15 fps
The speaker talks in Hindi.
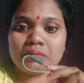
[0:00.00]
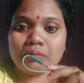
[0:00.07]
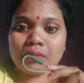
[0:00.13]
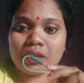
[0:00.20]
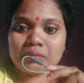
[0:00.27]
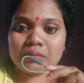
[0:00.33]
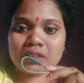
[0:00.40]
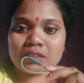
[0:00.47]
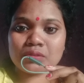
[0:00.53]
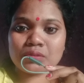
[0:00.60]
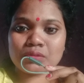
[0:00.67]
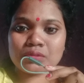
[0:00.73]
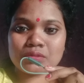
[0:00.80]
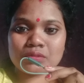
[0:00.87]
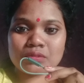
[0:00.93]
मन में
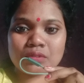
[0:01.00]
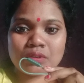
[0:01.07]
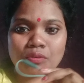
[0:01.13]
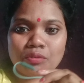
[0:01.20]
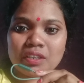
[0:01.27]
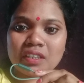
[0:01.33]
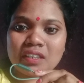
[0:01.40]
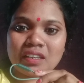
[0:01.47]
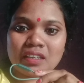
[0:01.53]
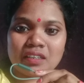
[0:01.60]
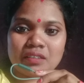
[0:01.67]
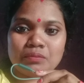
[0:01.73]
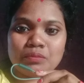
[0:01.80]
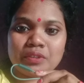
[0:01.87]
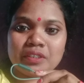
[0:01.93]
वही
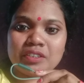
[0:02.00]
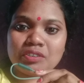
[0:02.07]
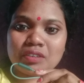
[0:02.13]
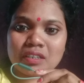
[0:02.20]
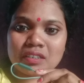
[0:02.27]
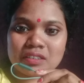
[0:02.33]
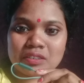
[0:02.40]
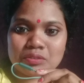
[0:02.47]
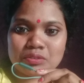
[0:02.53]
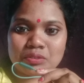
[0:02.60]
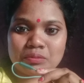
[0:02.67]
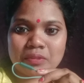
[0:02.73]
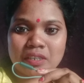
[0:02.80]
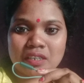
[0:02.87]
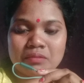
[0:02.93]
है वीडियो करती हूँ तो
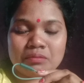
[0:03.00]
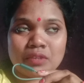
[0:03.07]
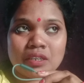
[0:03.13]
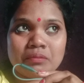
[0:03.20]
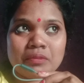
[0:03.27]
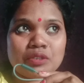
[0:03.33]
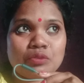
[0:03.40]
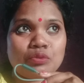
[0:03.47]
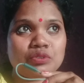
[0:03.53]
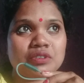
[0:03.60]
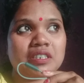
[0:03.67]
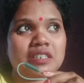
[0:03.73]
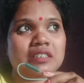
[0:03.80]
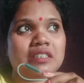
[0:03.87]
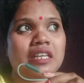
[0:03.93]
मेरे मन में खुश
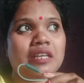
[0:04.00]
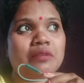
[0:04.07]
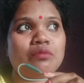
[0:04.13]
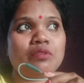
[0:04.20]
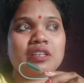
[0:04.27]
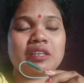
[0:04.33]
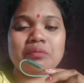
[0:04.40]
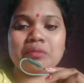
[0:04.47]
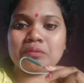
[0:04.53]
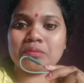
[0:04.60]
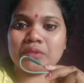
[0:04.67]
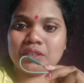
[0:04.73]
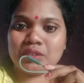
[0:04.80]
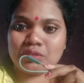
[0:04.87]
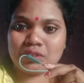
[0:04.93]
रहता है बोल के मैं
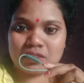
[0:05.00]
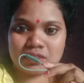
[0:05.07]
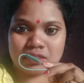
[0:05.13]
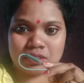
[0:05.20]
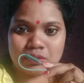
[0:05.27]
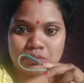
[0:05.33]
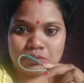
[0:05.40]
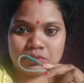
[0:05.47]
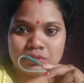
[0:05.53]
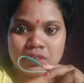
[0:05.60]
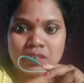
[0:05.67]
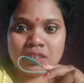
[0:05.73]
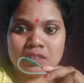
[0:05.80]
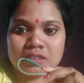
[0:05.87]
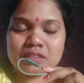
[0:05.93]
वीडियो करती हूँ
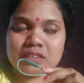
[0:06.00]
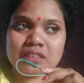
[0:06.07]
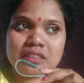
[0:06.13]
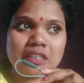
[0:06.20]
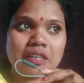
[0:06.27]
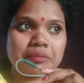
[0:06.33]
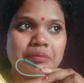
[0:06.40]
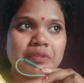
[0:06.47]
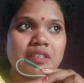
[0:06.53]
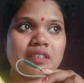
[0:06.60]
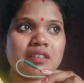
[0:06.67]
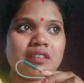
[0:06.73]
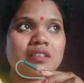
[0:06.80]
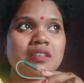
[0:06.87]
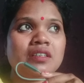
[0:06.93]
जितना भी
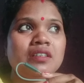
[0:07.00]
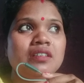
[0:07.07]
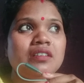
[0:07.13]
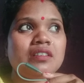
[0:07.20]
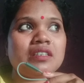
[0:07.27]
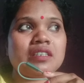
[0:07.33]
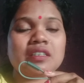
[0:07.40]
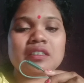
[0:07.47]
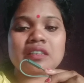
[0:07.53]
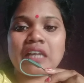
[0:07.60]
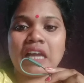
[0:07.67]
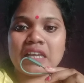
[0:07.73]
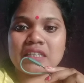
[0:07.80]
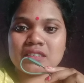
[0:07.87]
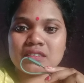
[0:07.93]
है लेकिन
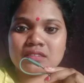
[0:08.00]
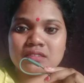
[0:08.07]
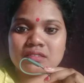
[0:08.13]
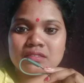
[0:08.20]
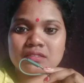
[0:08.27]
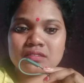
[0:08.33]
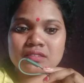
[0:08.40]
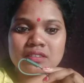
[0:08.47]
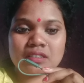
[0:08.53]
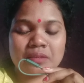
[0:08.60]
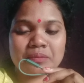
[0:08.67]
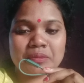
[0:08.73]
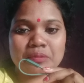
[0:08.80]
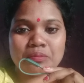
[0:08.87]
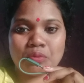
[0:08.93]
गाइस जितना
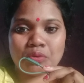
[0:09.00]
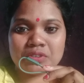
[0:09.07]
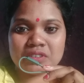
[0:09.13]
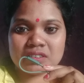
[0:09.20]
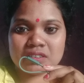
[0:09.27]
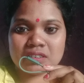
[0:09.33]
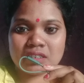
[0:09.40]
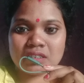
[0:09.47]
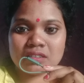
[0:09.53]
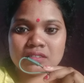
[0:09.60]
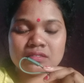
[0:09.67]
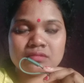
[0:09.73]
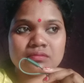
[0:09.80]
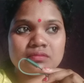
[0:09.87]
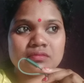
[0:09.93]
भी बॉयस है
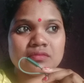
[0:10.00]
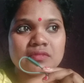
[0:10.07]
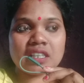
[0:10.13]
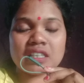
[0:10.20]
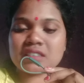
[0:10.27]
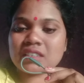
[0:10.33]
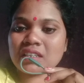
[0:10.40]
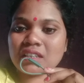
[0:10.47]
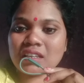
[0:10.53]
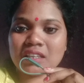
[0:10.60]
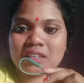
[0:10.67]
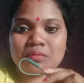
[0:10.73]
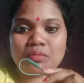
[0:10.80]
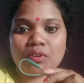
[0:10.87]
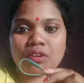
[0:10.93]
ऐसा
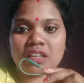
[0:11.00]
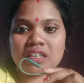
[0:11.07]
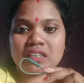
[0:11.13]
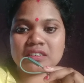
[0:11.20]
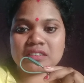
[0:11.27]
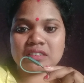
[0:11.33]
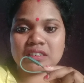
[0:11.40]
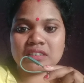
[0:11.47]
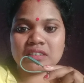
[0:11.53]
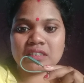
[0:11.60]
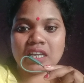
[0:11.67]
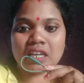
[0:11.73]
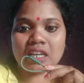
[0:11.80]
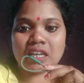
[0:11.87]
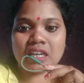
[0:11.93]
नहीं बोलना चाहिए
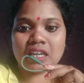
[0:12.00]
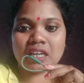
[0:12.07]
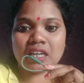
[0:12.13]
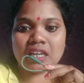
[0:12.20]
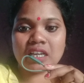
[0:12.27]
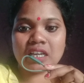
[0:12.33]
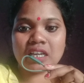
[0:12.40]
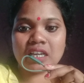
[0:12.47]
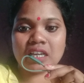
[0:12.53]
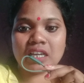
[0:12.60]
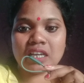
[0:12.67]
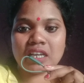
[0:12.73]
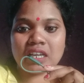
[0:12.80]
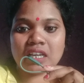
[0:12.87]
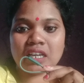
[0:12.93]

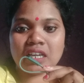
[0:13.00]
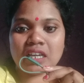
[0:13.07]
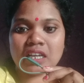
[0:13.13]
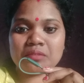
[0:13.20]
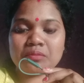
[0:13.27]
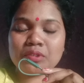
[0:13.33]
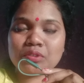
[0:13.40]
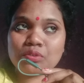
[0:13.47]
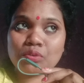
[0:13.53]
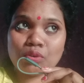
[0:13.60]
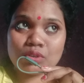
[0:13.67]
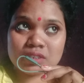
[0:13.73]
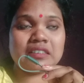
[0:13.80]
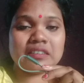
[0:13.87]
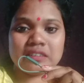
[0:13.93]
आदमी को ठीक है
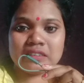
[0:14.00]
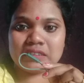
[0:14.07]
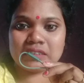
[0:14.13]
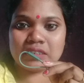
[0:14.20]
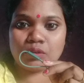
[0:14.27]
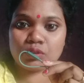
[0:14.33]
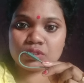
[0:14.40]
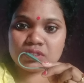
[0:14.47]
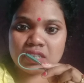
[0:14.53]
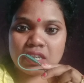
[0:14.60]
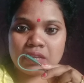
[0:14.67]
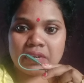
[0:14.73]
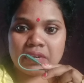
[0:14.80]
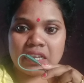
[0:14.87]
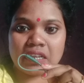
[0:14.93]
हौसला बढ़ाना
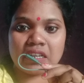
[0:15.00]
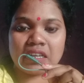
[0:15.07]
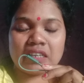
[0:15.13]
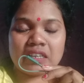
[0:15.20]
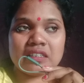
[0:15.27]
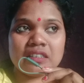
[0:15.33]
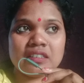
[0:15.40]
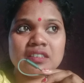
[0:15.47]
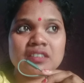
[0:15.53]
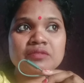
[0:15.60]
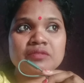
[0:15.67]
है ऐसा